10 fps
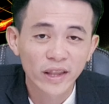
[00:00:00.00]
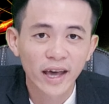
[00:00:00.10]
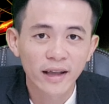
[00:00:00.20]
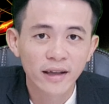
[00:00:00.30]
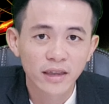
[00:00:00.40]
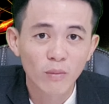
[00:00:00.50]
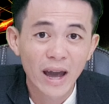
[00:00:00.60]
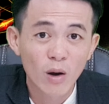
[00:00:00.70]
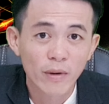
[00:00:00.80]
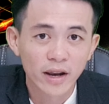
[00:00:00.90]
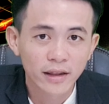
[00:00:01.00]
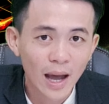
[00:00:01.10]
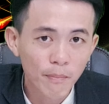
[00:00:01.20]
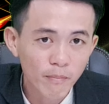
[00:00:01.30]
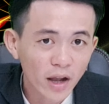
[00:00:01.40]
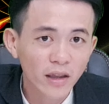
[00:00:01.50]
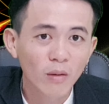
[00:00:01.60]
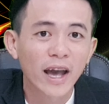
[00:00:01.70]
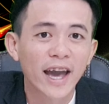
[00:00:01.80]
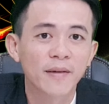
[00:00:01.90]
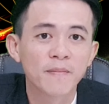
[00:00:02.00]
tan trong ao mà nó thấp nhất trong ngày